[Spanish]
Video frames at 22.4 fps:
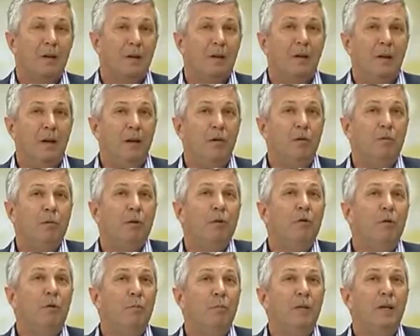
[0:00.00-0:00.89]
Claro, cuando
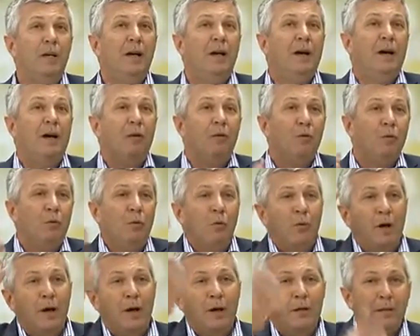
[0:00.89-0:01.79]
uno mira a
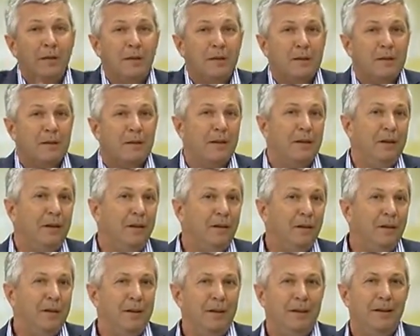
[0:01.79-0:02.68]
Uruguay y ve ese
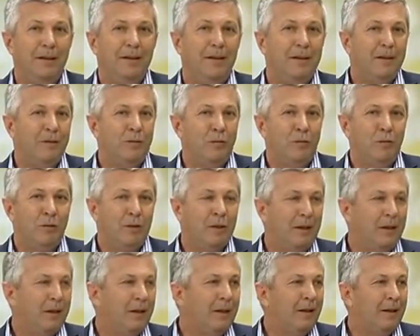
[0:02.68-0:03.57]
río que, que
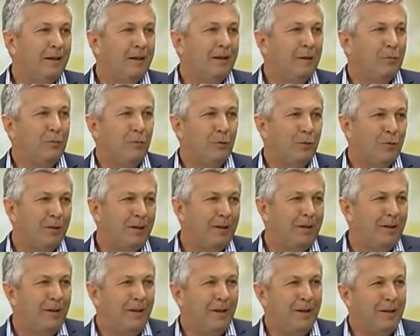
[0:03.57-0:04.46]
corre al, digamos,
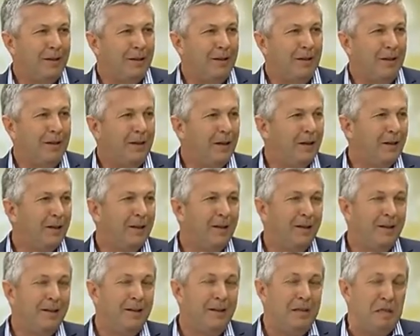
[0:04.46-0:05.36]
a la
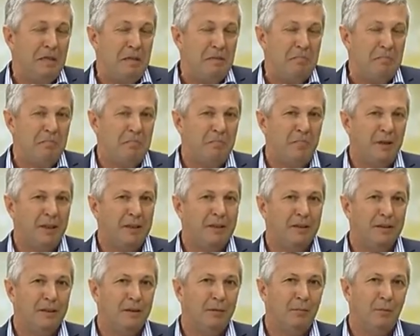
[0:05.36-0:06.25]
izquierda y
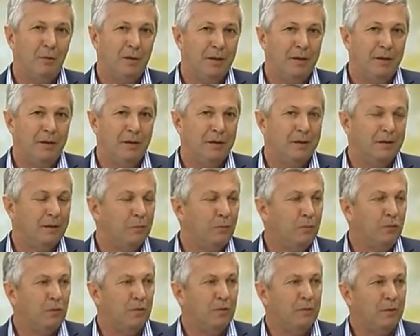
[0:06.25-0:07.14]
parece como que debía ser
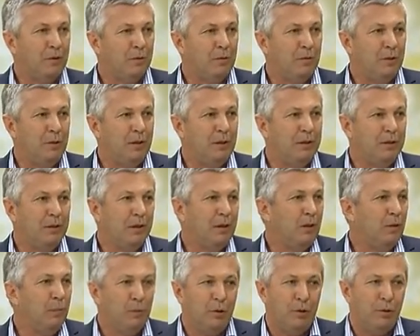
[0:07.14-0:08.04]
mucho más
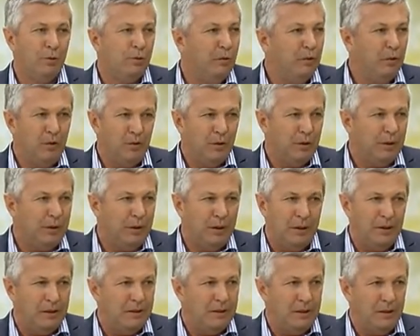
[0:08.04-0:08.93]
utilizado, pero hoy no
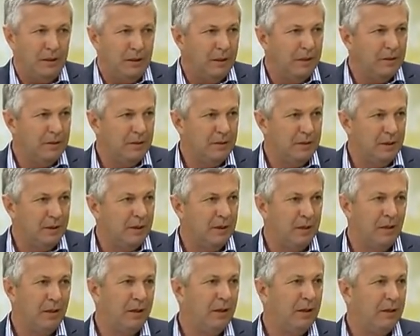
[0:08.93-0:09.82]
tiene incidencia
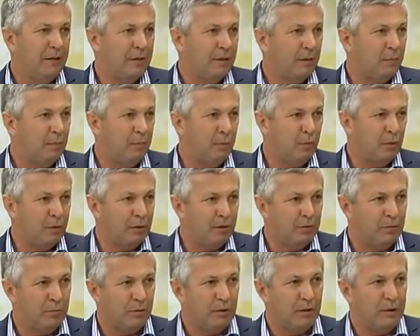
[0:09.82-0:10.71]
en el transporte,
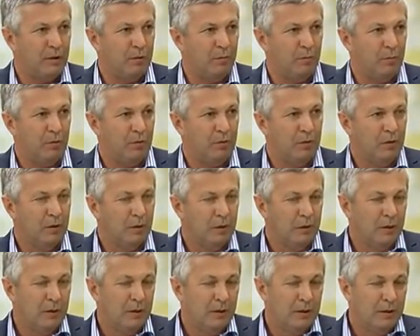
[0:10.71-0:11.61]
por ejemplo.
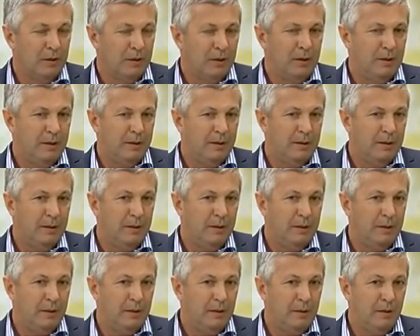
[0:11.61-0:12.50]

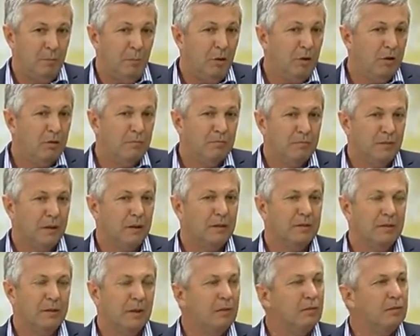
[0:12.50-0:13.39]
Este, bueno,
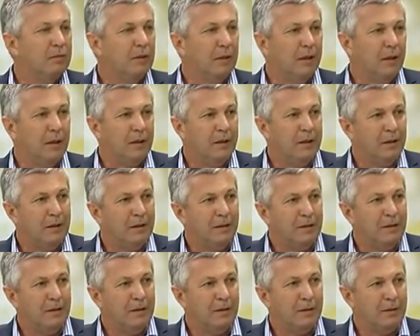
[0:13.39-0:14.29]
serán cosas que hay que
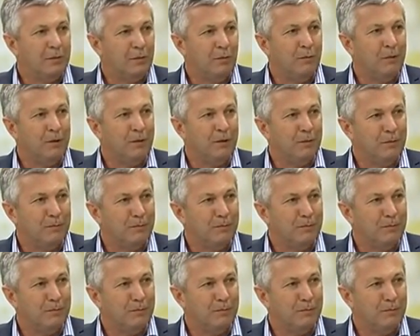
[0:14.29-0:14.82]
ir resolviendo.